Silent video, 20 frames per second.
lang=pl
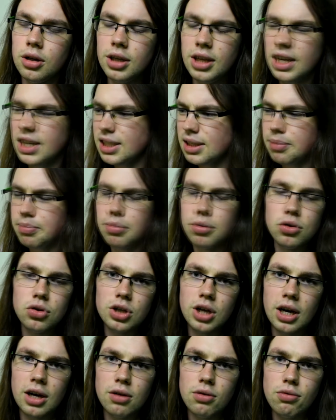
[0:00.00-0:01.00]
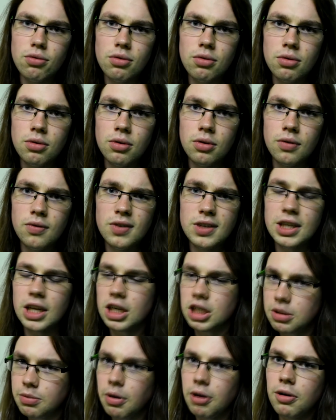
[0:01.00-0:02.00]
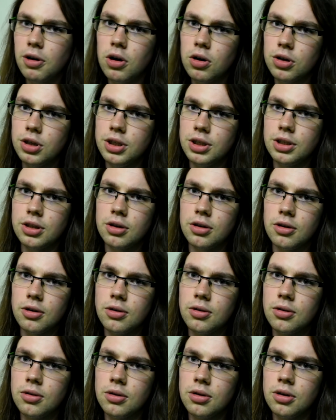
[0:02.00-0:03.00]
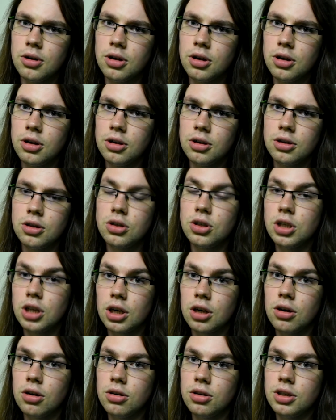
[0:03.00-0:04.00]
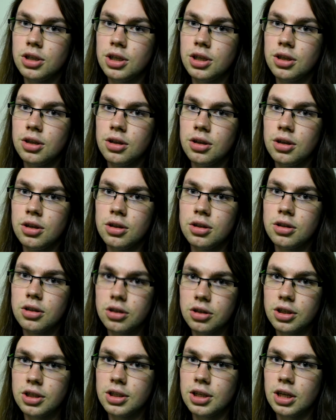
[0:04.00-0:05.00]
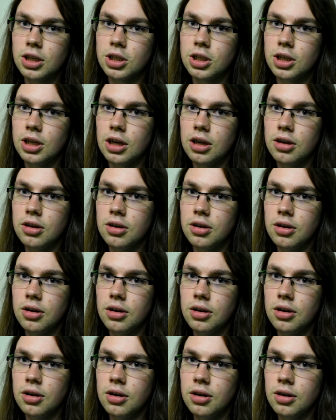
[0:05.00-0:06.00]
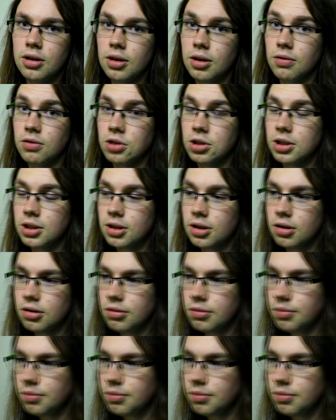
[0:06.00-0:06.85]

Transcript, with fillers: Nie chcę pożaru. Wystarczy małe ognisko. Coś się kończy, coś się zaczyna. To wszystko.